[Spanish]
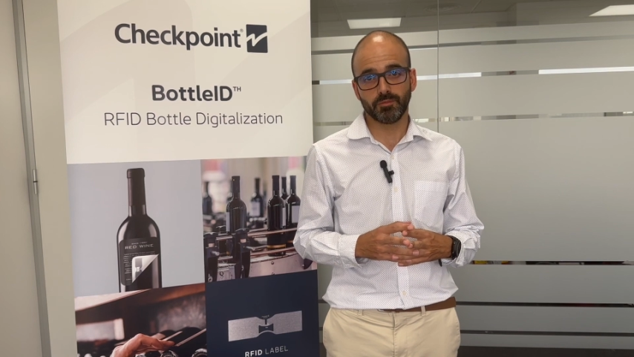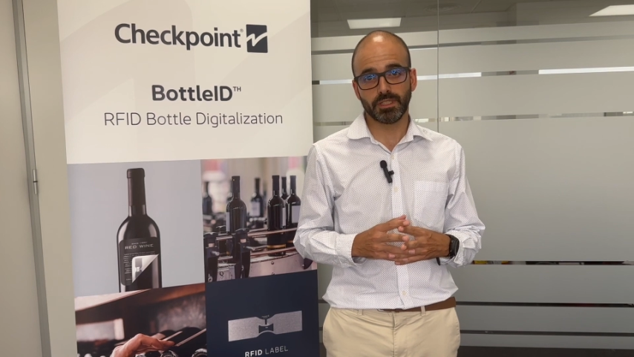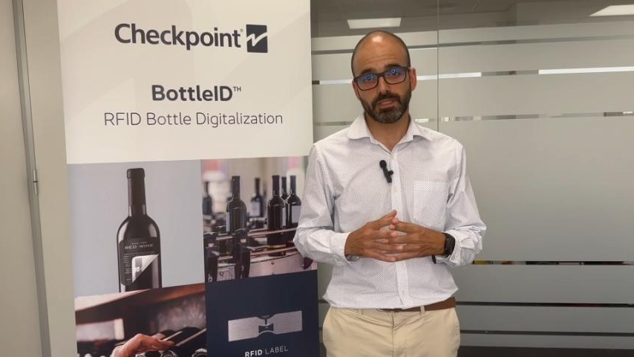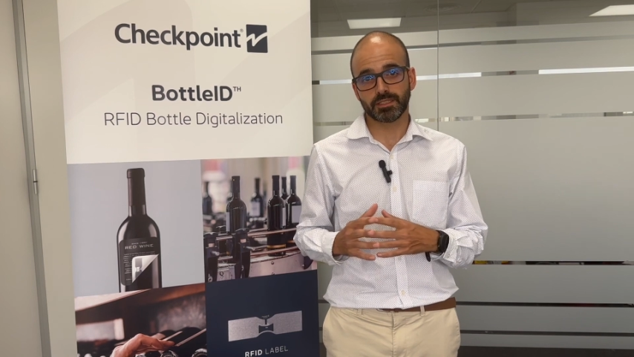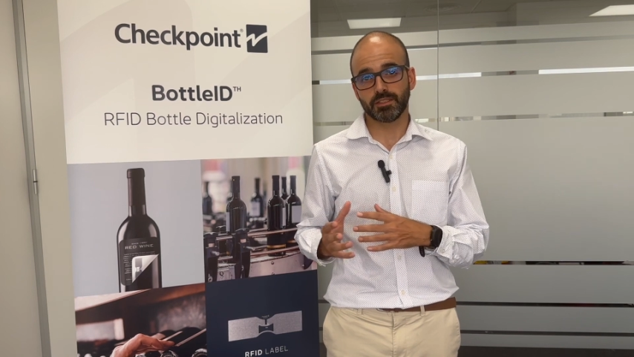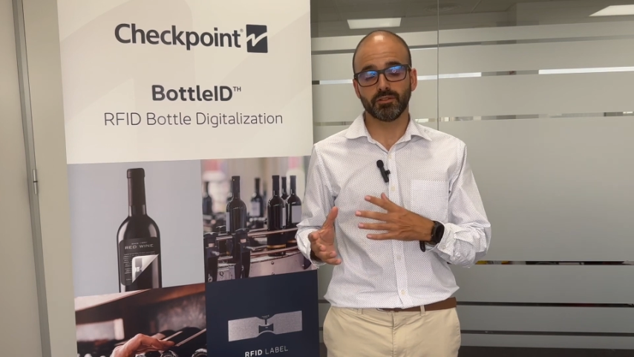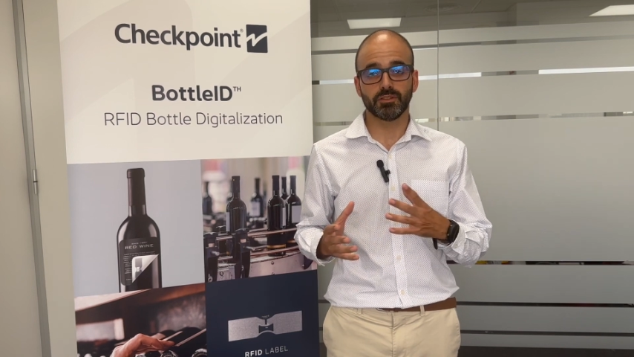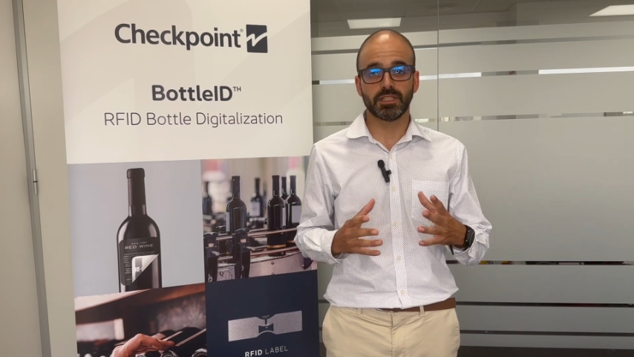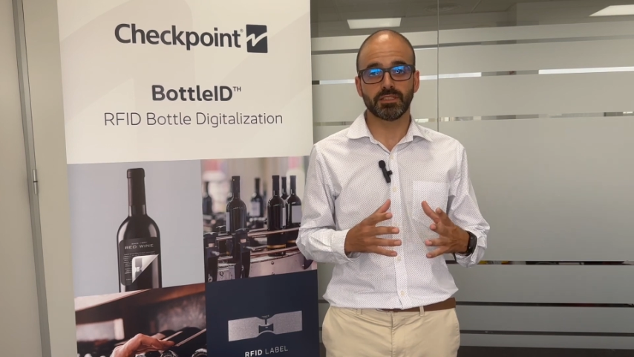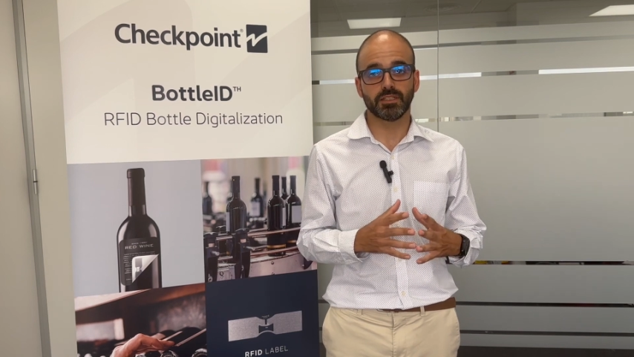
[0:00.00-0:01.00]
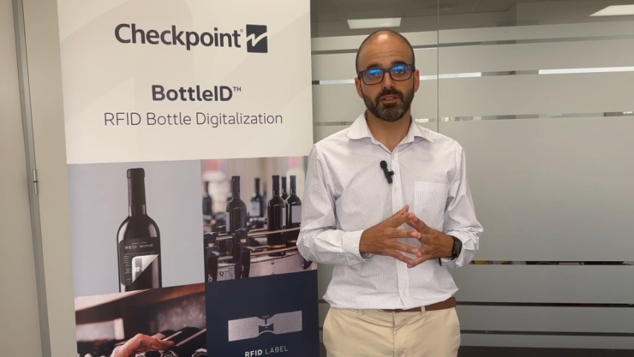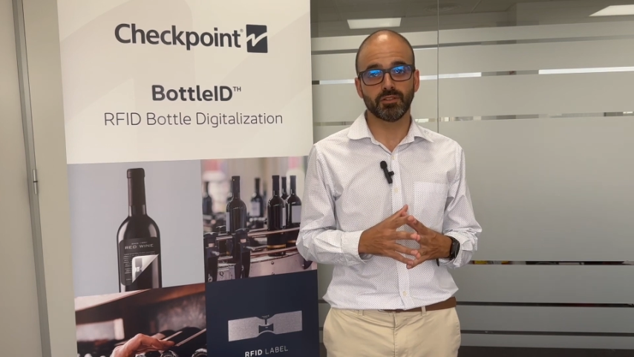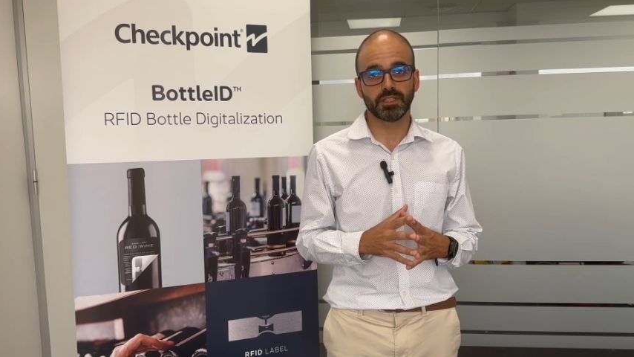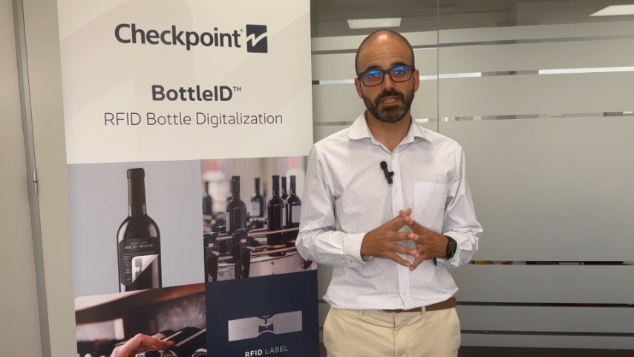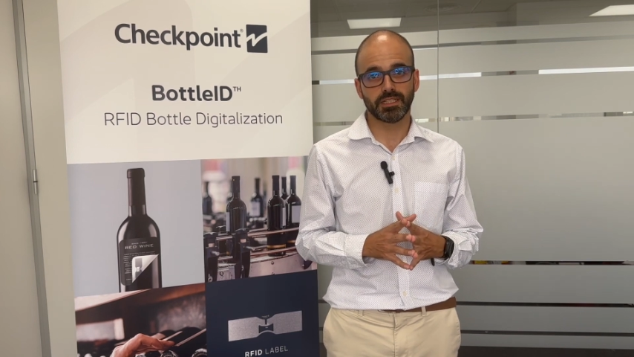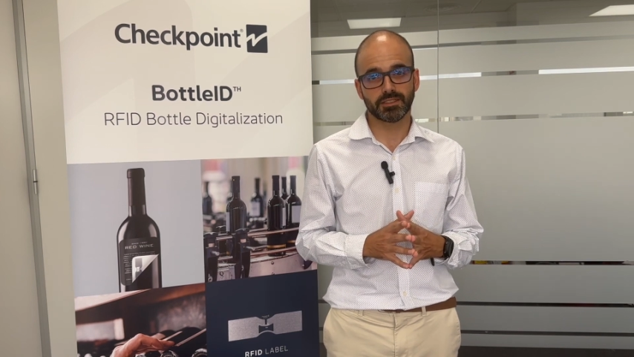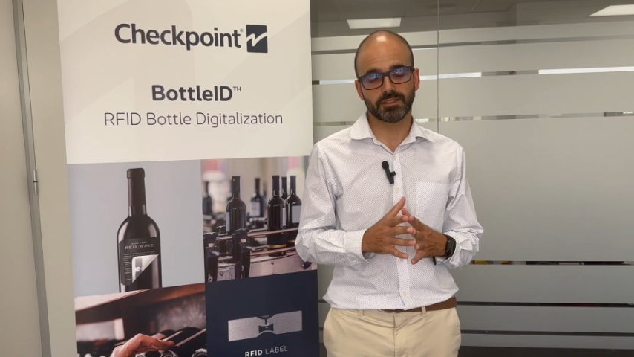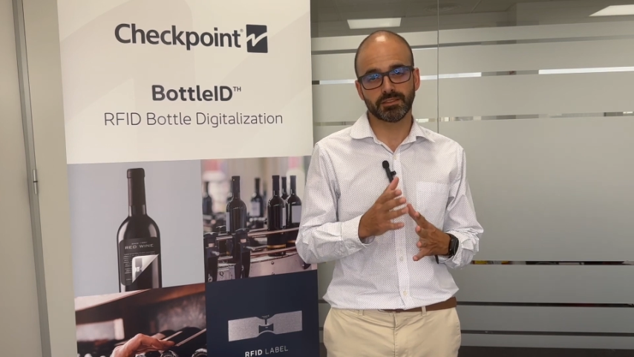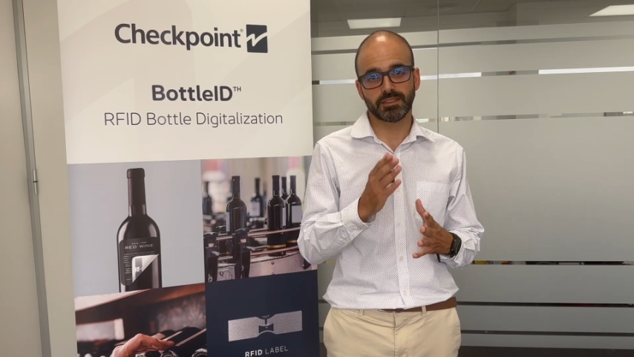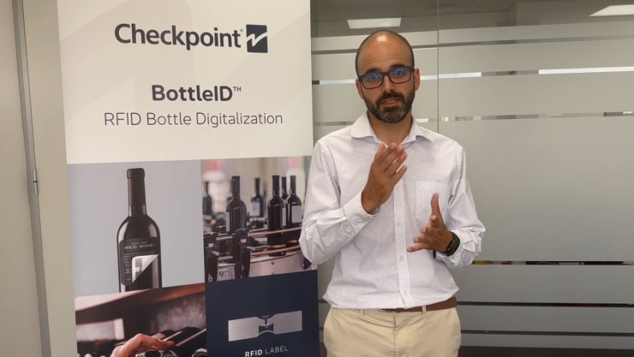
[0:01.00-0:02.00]
mientras que con otras tecnologías
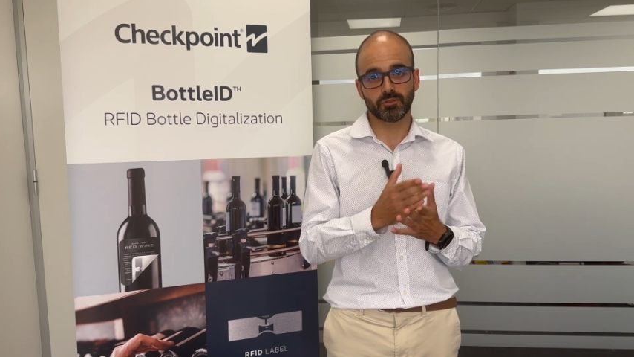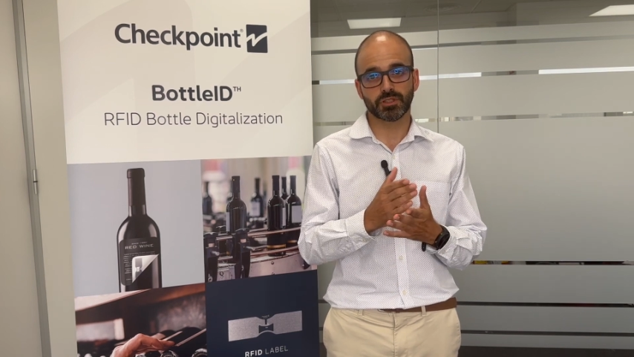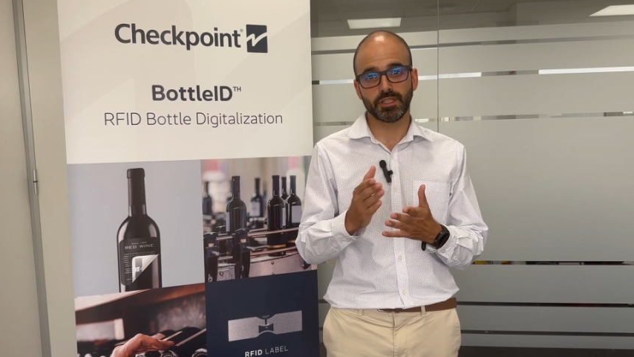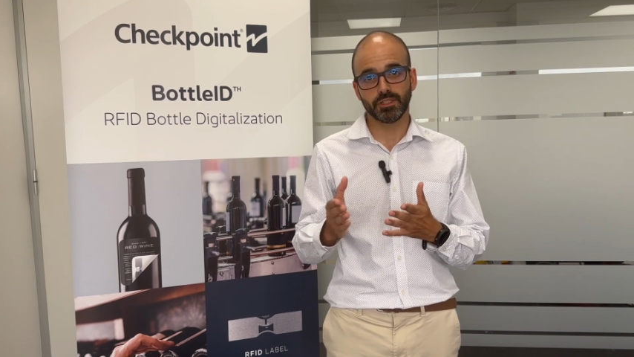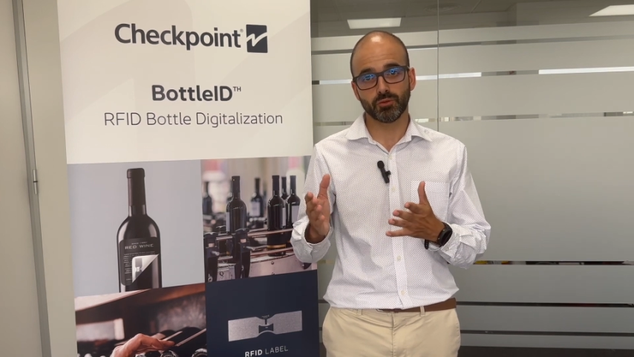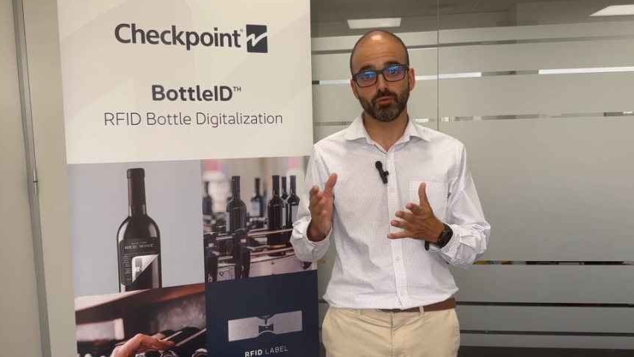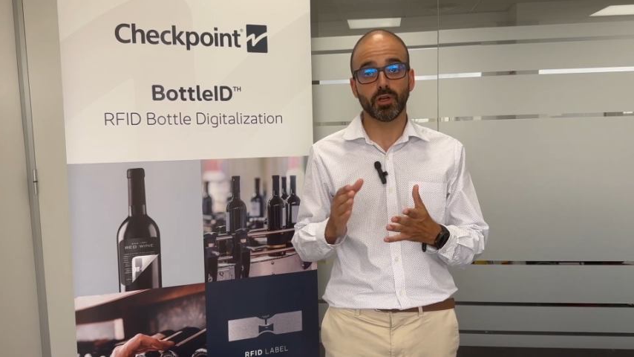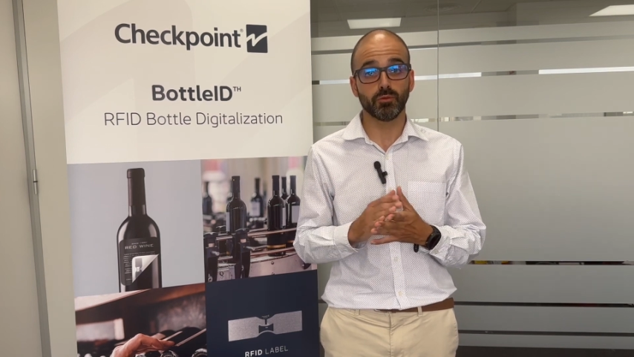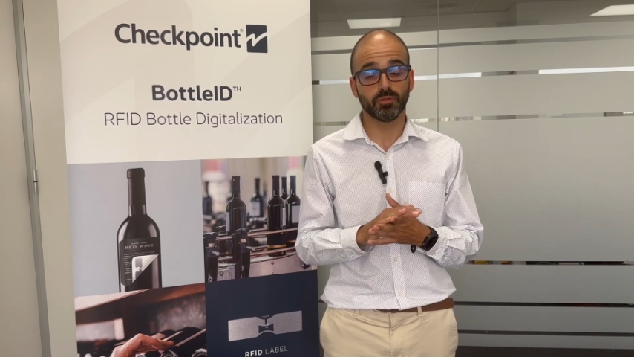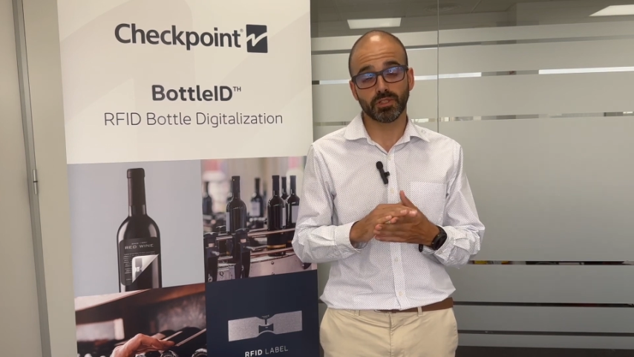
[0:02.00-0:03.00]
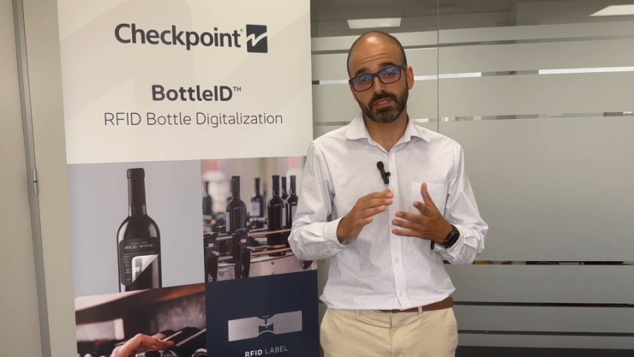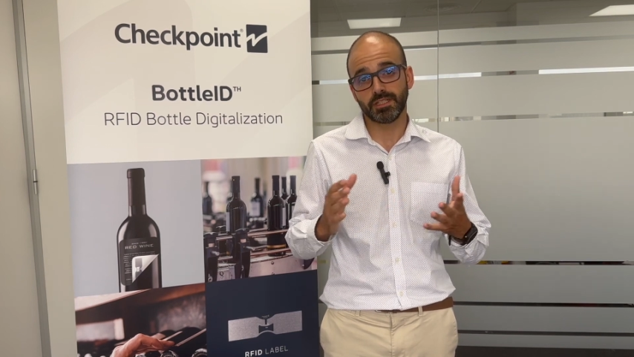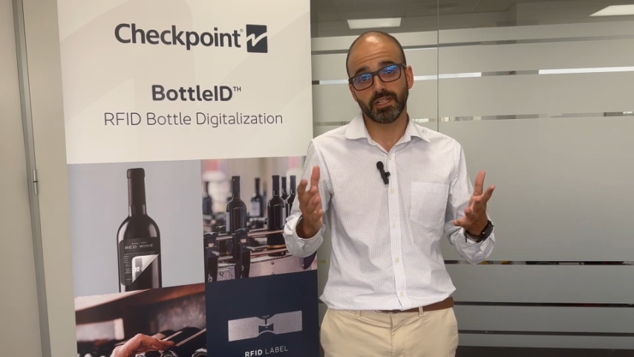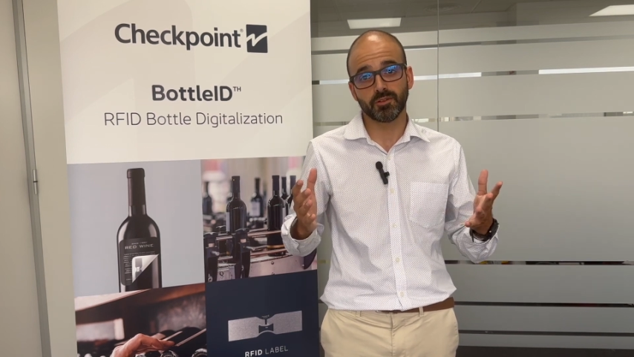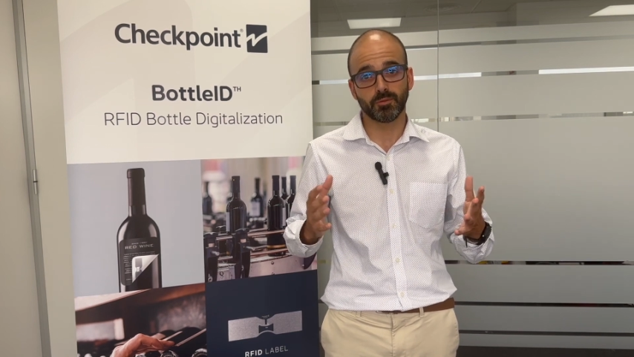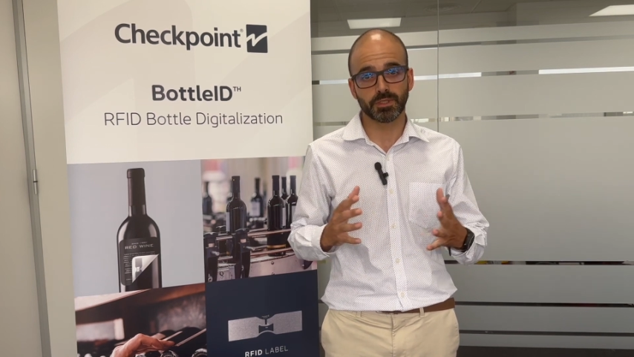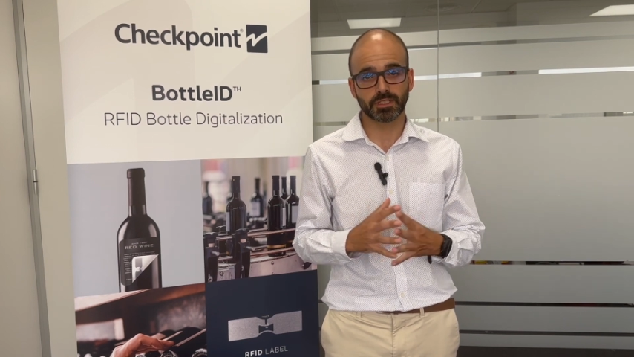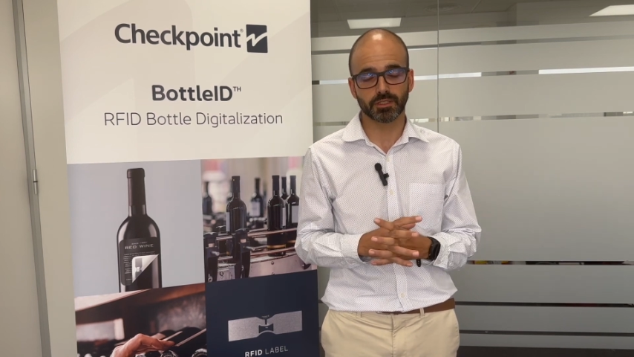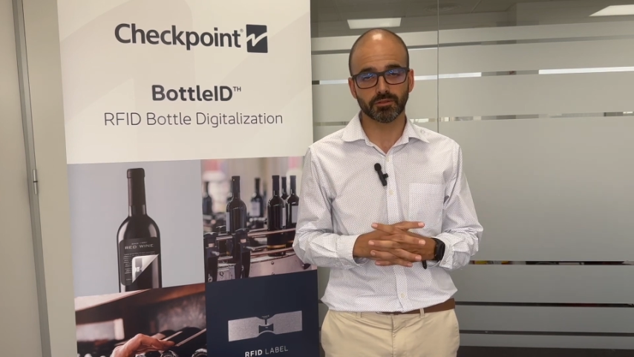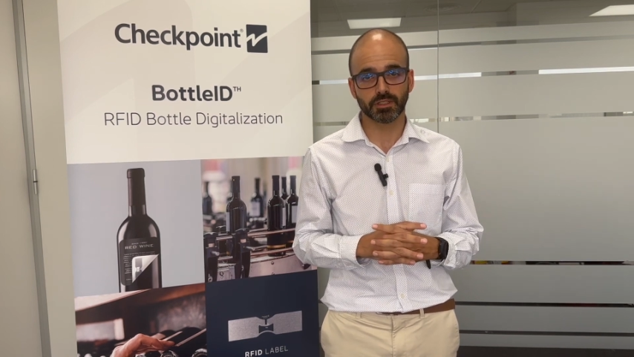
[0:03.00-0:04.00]
tenemos que ir uno a uno, que sería como
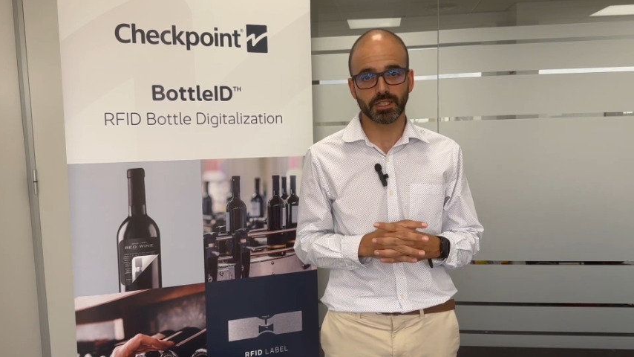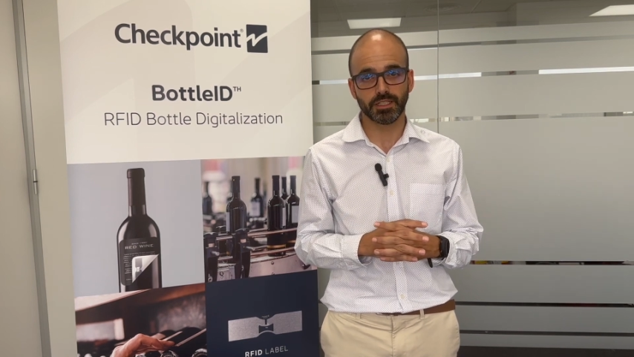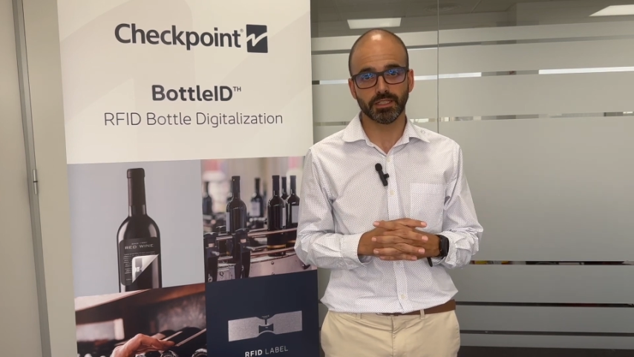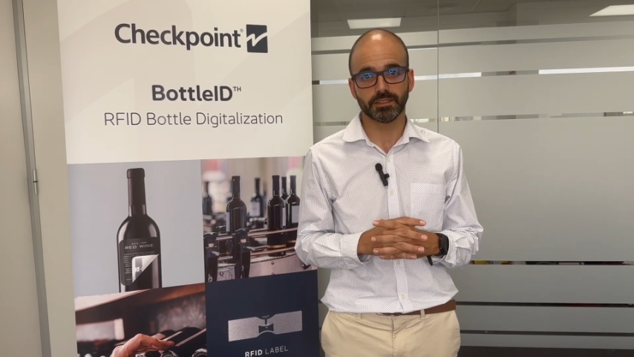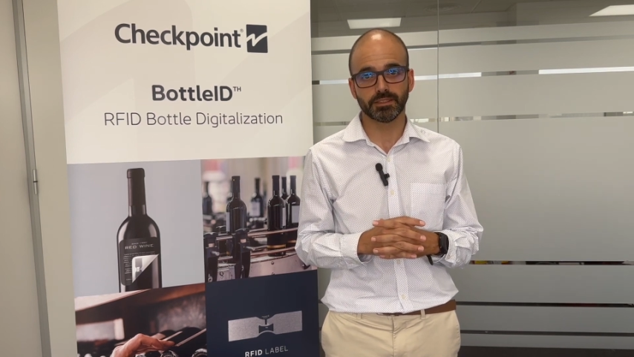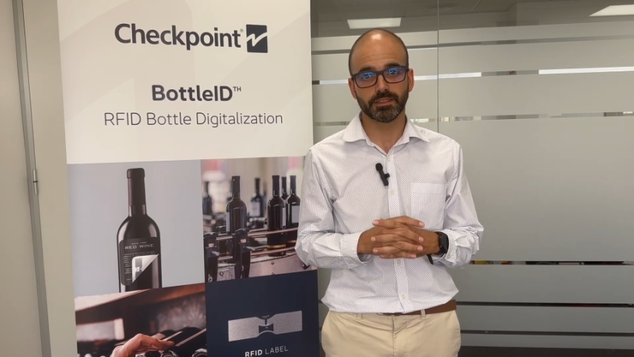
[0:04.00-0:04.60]
pescar con caña.